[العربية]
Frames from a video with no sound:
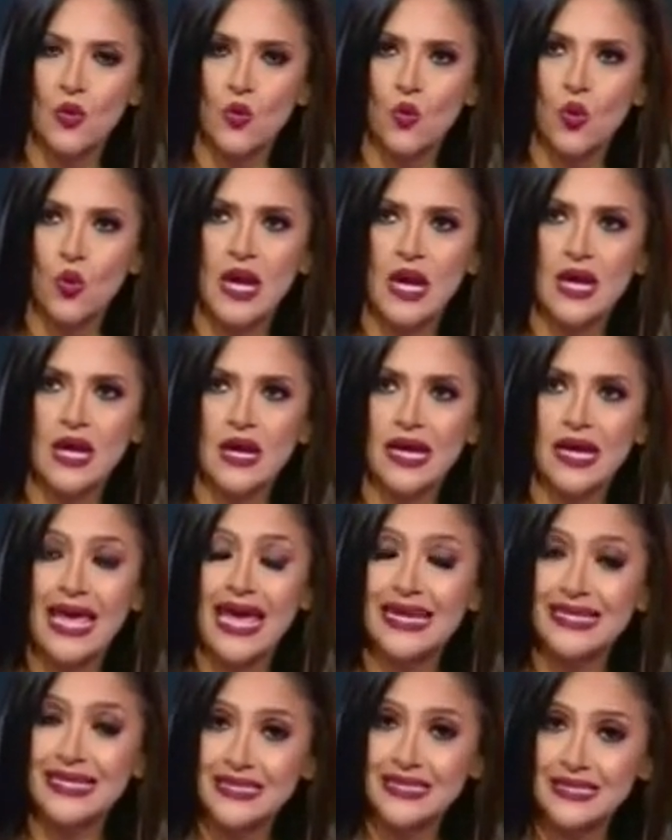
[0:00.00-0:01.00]
ولا
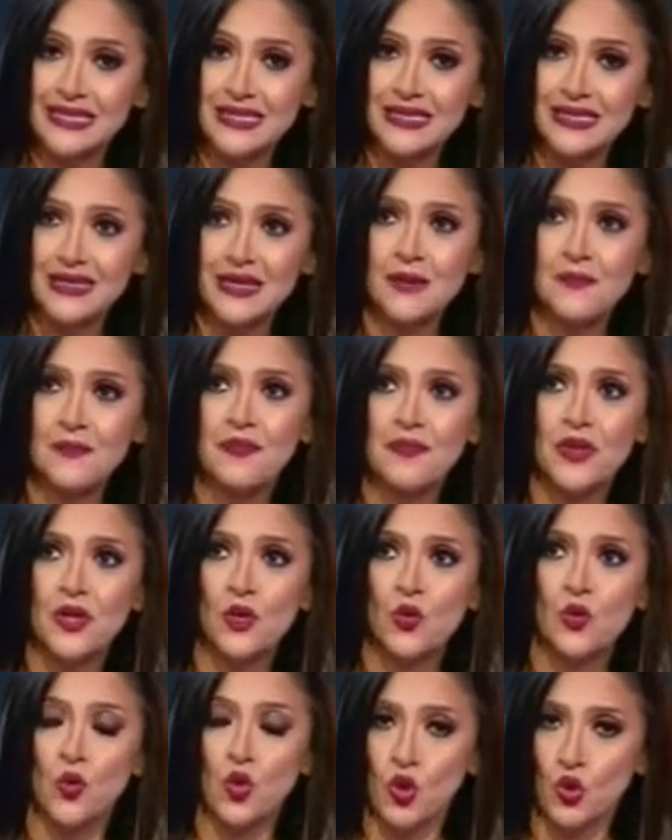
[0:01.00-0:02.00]
جهات كثيره
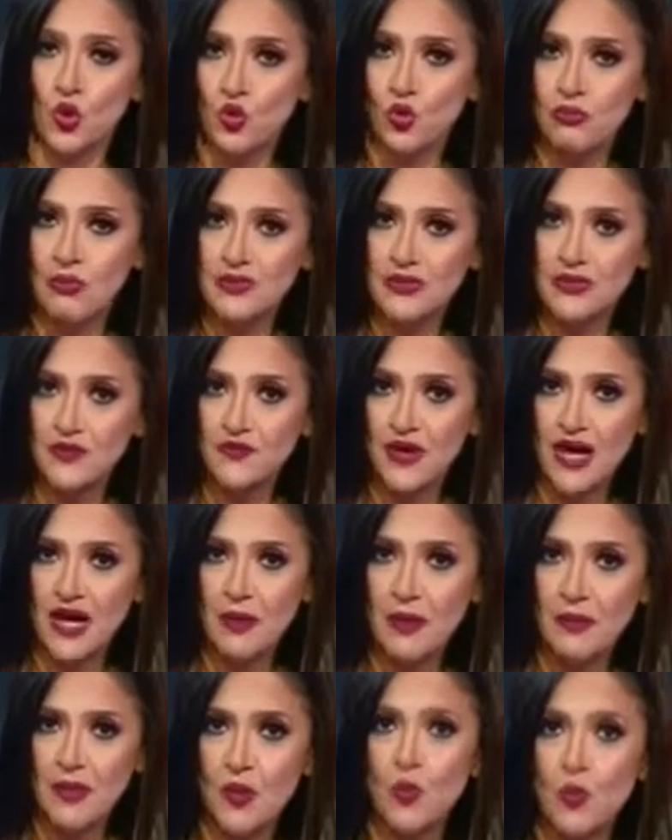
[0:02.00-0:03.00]
والحكومه بصفه
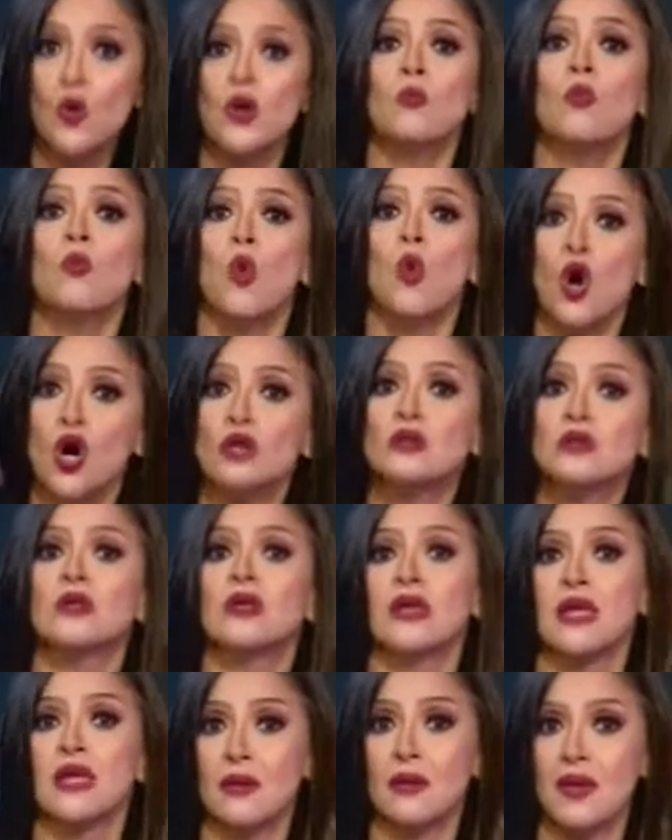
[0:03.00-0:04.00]
عامه
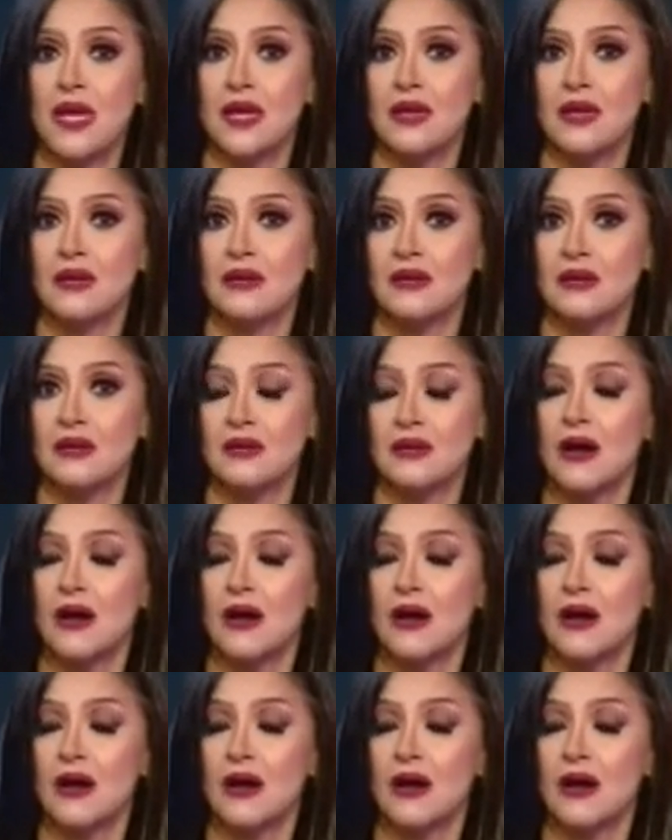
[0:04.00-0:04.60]
والمواطن كمان